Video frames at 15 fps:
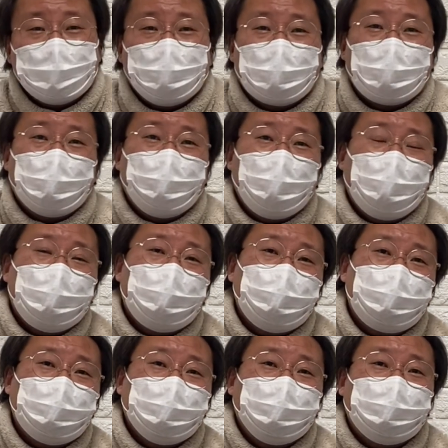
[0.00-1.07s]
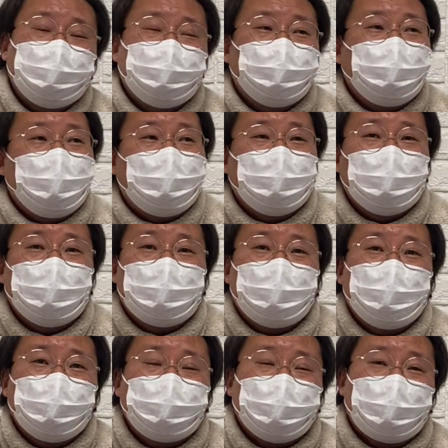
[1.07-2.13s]
제가 왜 오늘 이 주제를
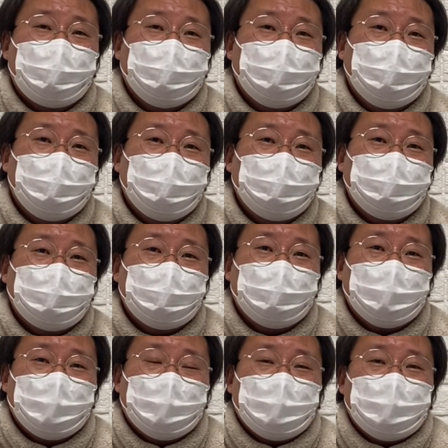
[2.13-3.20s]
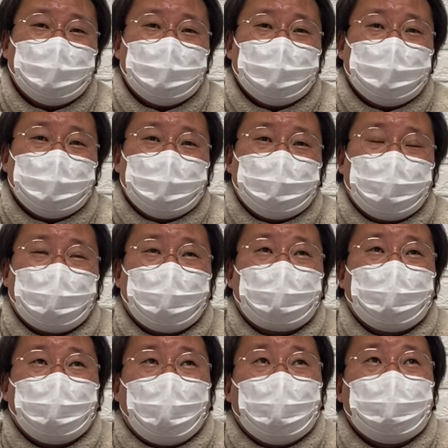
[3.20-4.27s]
이걸로 정했냐면은 제가
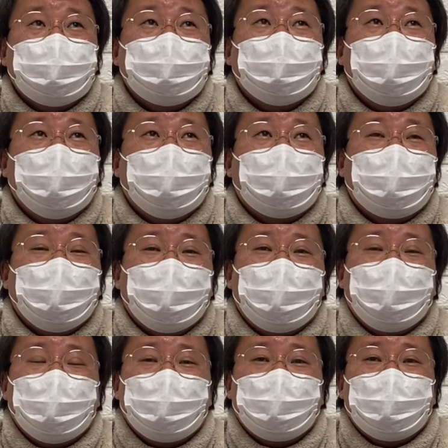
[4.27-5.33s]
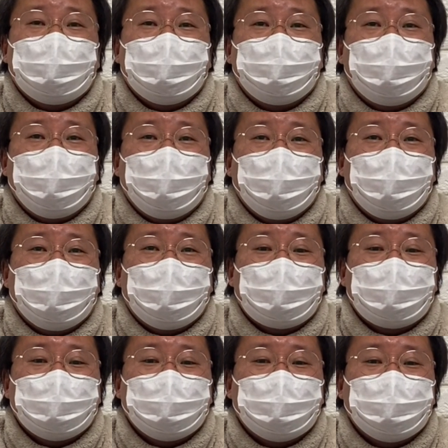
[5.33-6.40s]
아까 나눔에 이렇게 얘기했다시피
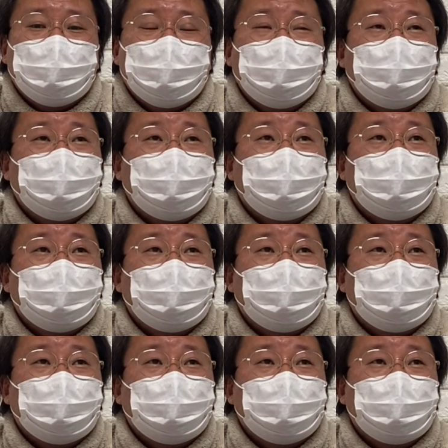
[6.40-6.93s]
그